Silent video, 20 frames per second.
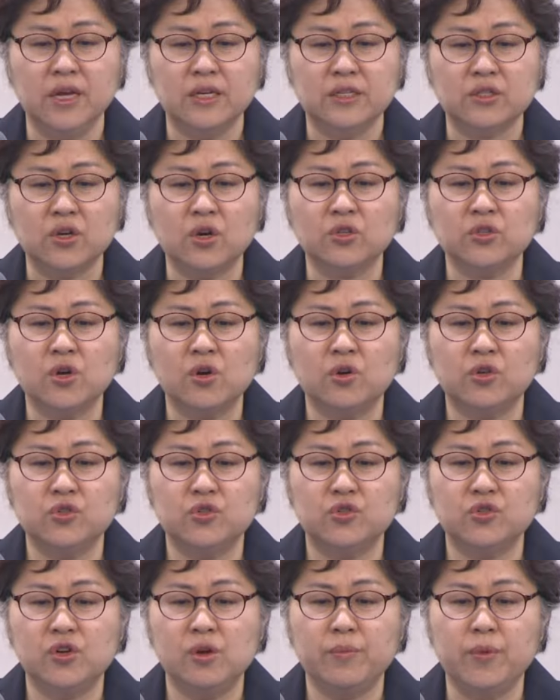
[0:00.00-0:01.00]
성전
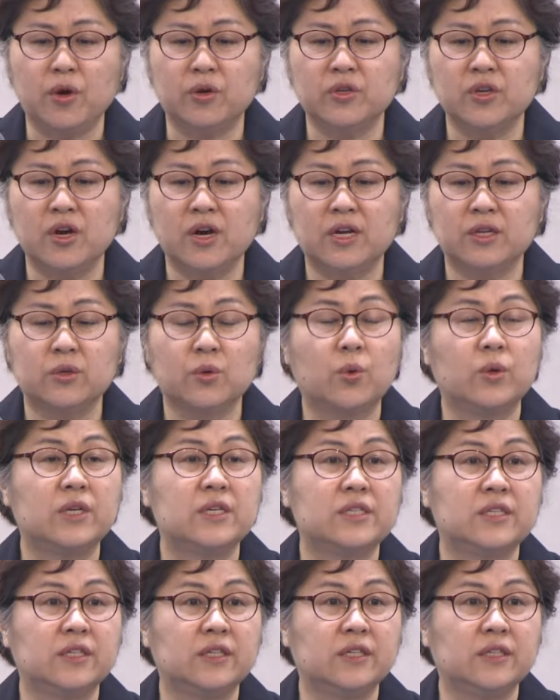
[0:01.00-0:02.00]
건축을 명령한
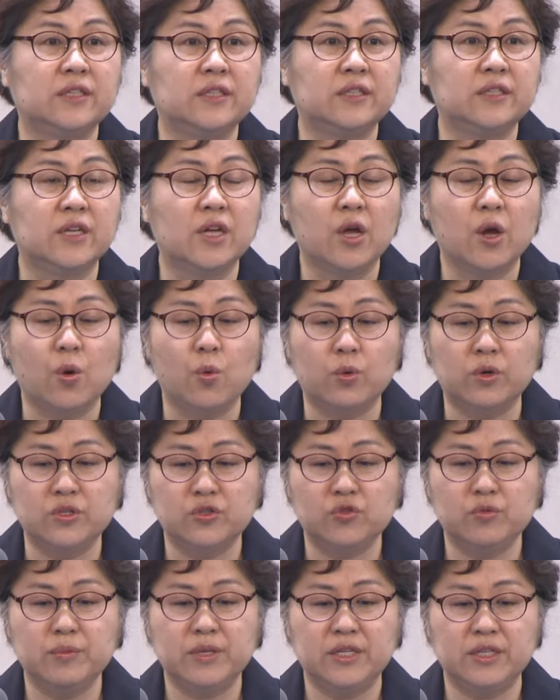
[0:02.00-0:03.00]
코레스는
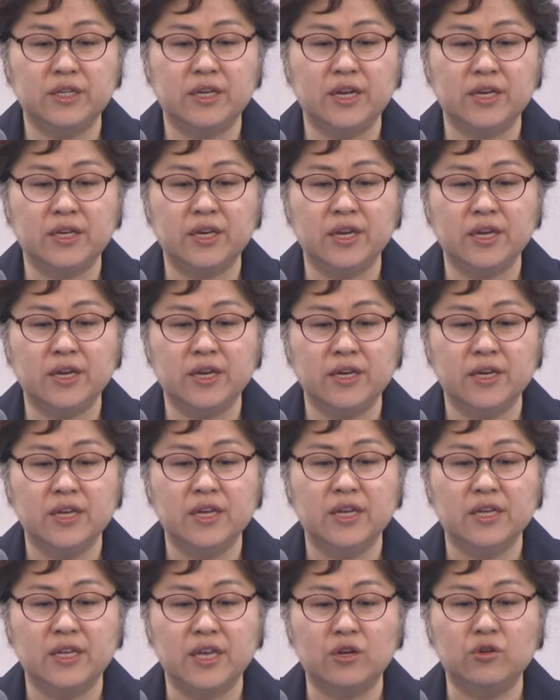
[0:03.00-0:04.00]
원주민들에게
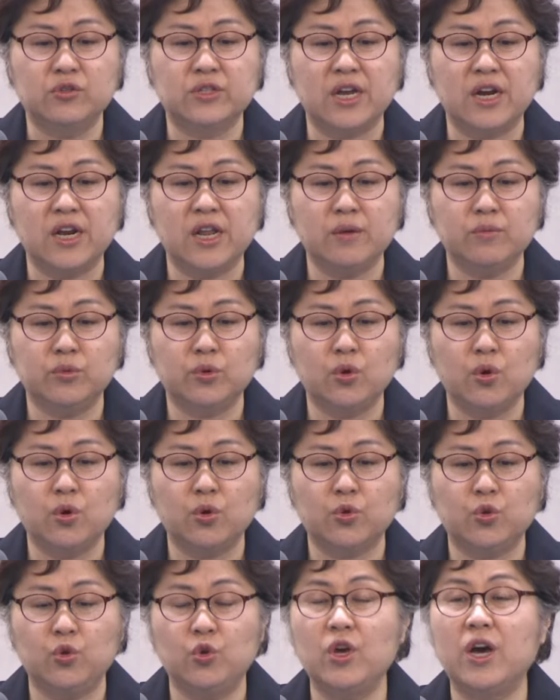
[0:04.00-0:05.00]
예루살렘으로
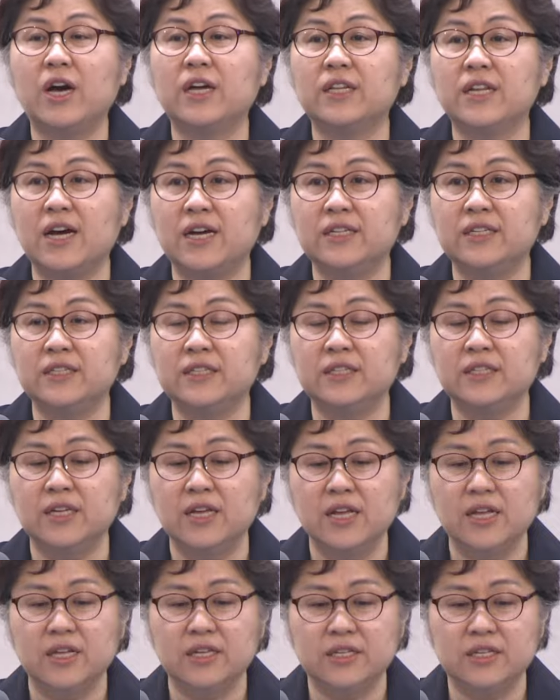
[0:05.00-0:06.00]
귀환하는
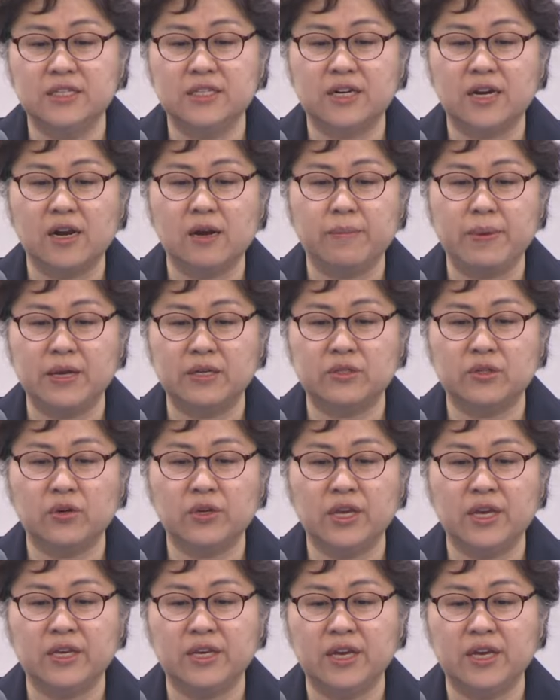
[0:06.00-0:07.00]
이스라엘
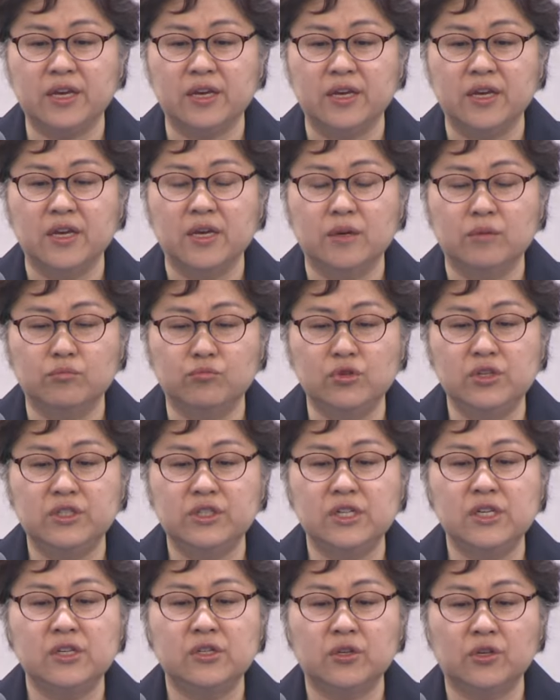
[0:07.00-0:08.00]
백성에게
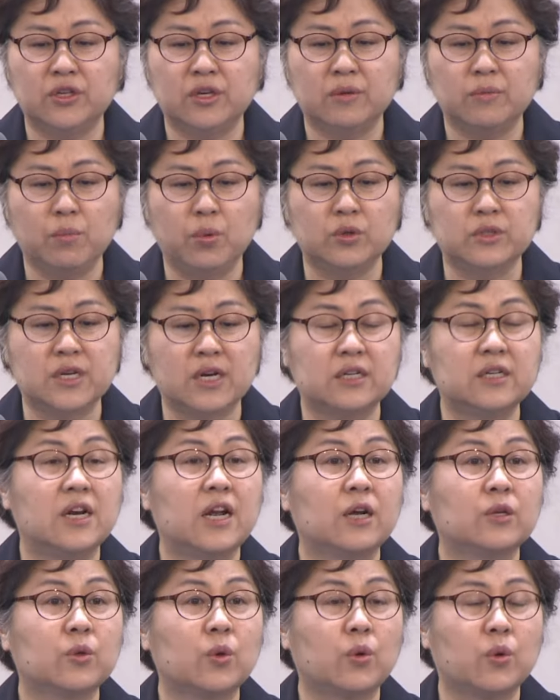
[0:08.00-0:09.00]
물질적인 보상을
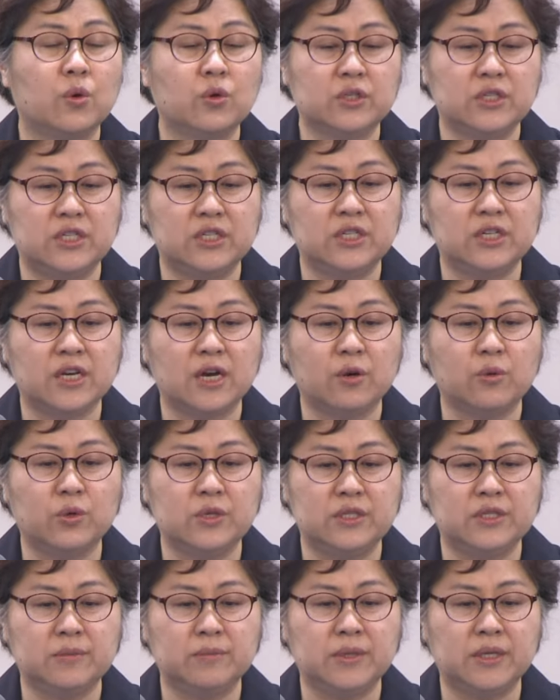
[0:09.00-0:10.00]
하도록 지시하고
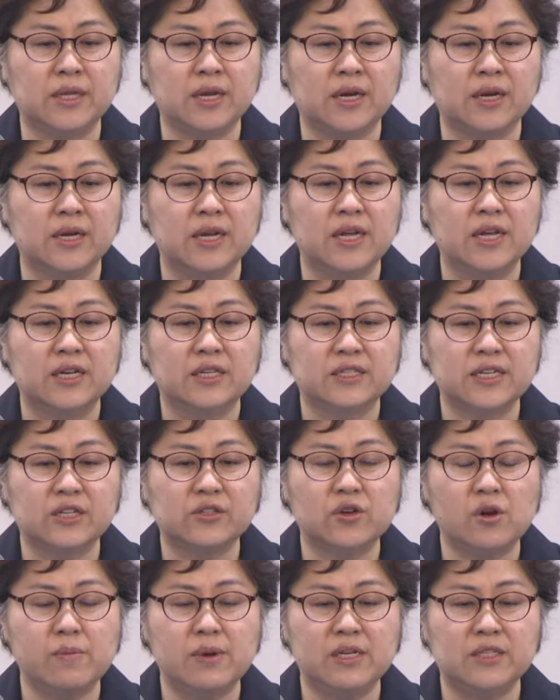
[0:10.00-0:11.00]
있습니다.
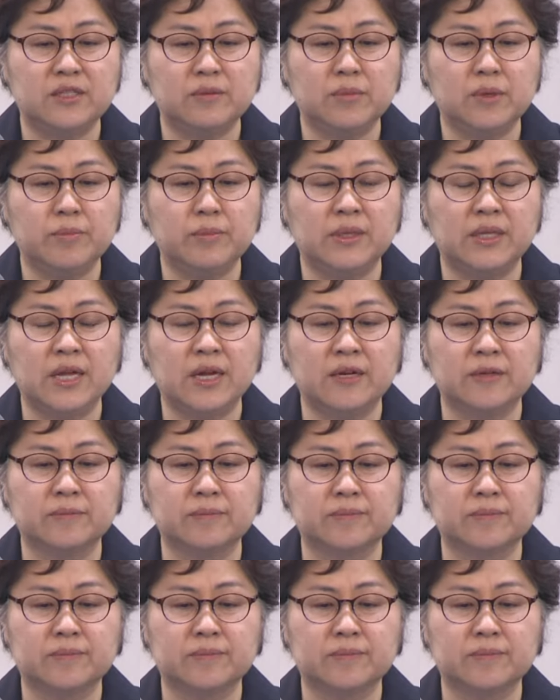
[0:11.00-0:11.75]
사절 말씀입니다.